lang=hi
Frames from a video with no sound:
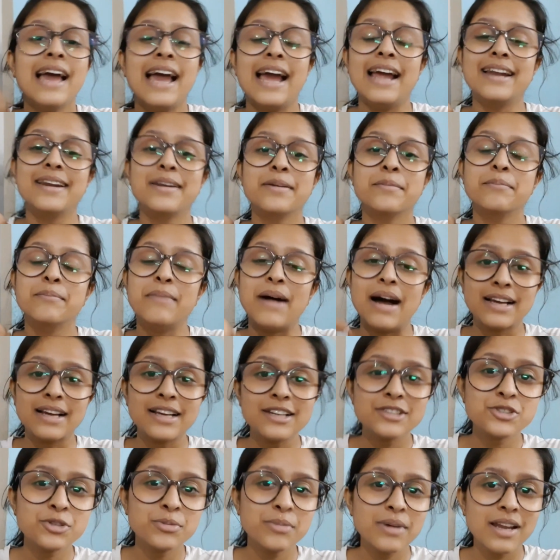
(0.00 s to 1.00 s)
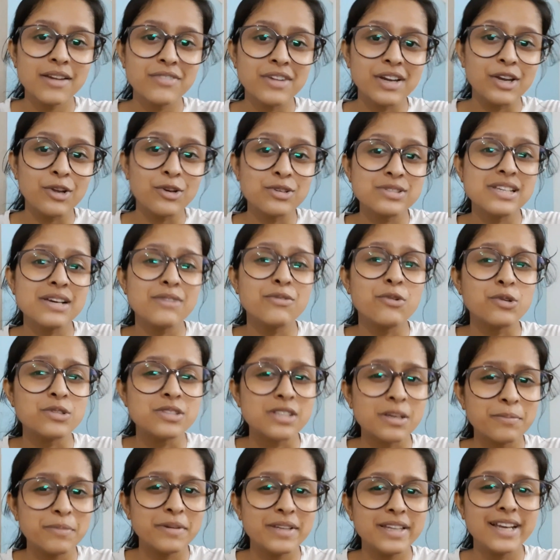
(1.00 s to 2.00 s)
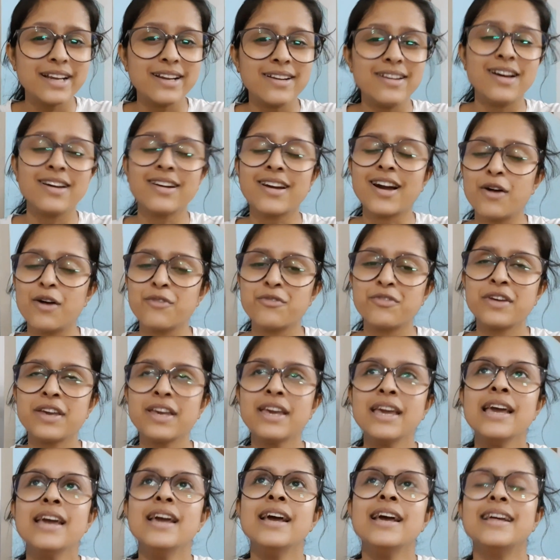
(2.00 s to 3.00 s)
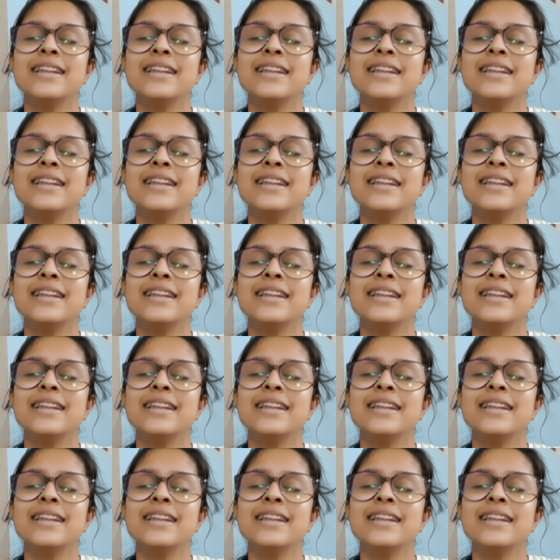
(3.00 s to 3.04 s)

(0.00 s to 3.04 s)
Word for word: एंड बाकी जो मेरा वीडियोज़ है वो सब भी देखना काफ़ी